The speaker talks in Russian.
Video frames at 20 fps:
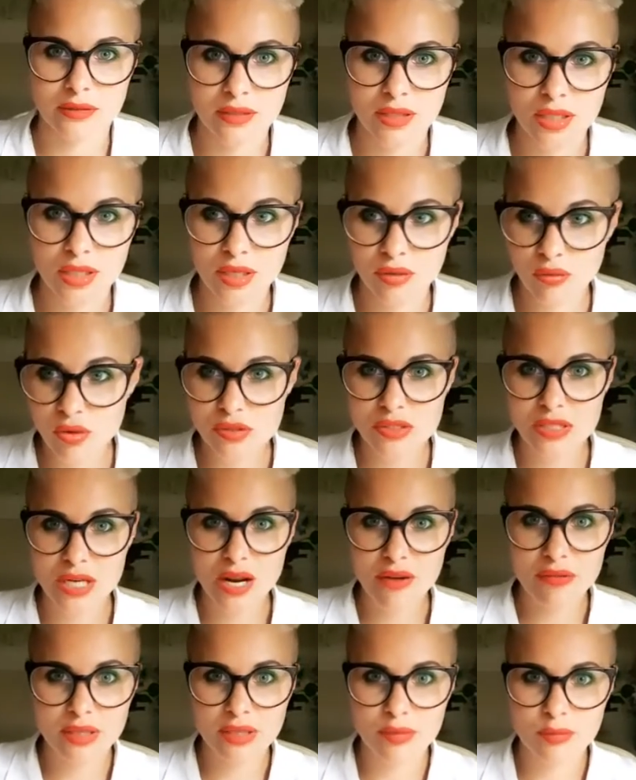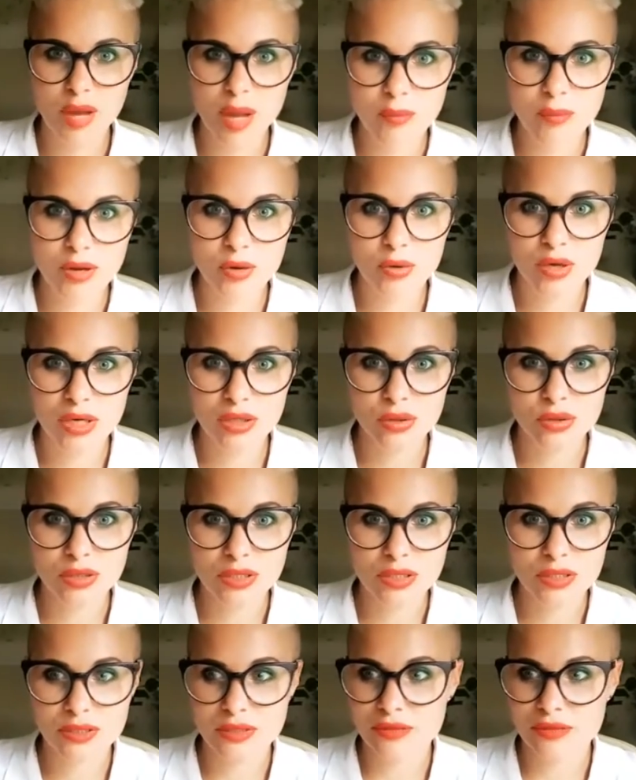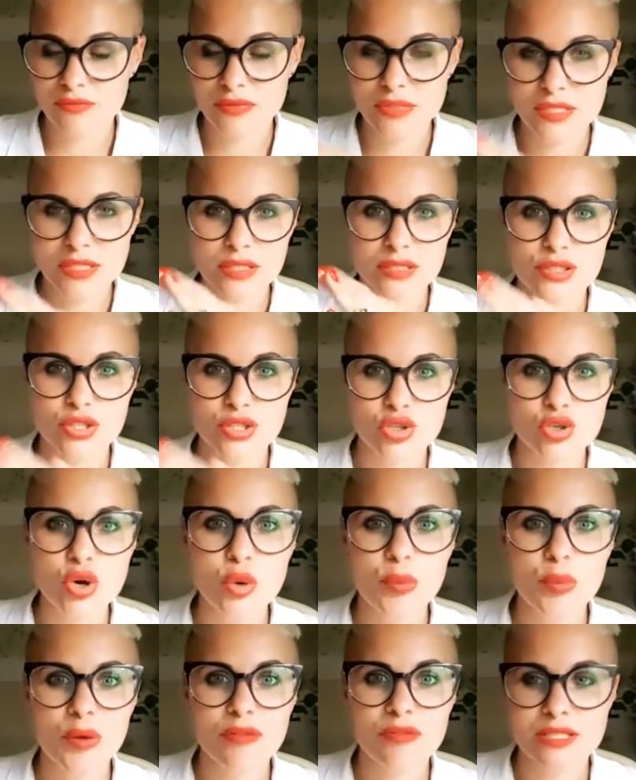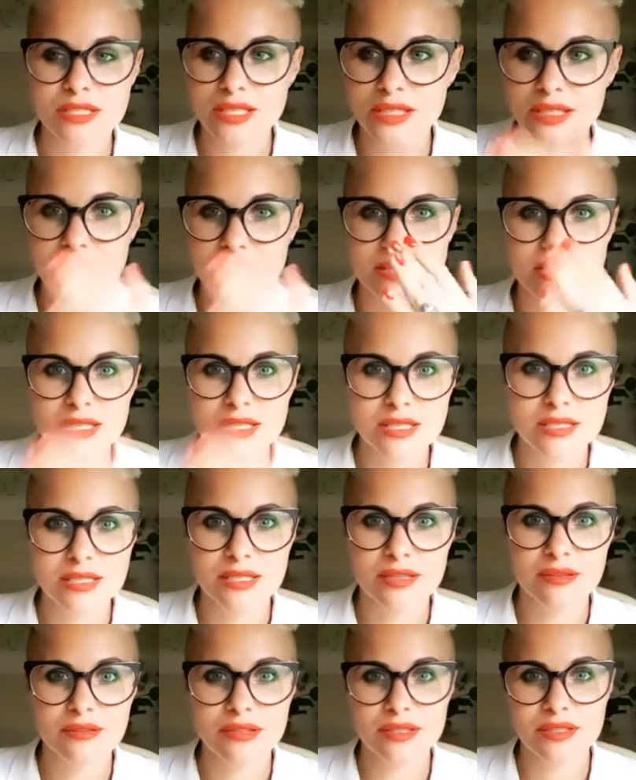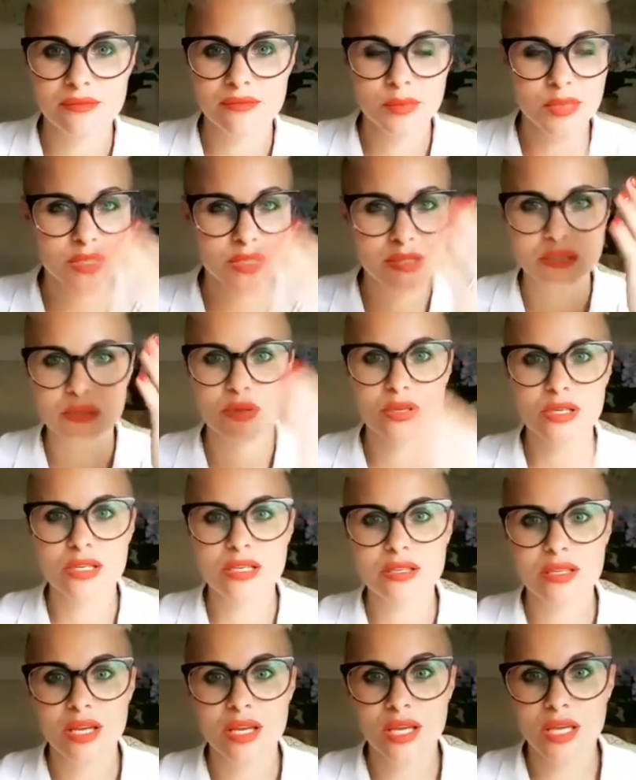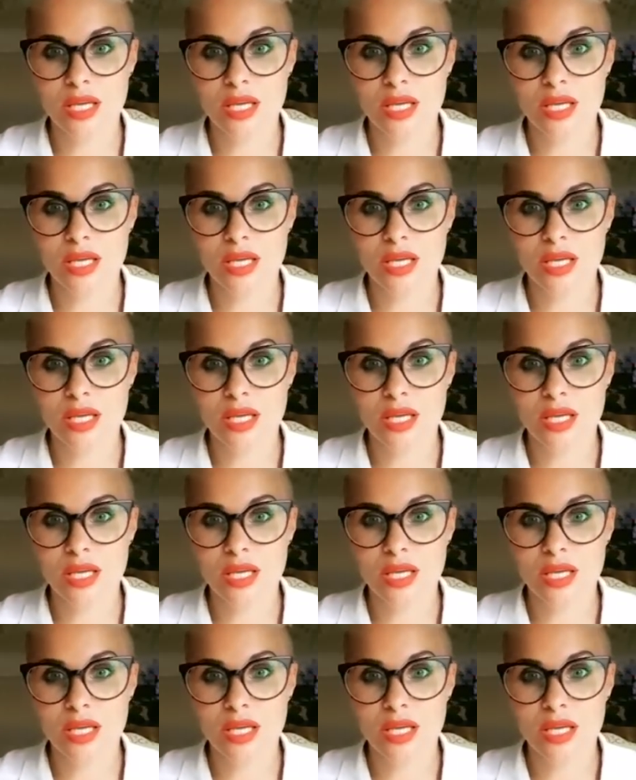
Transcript: Его устраивала баба, у которой висела жопа, висели сиськи, был целлюлит.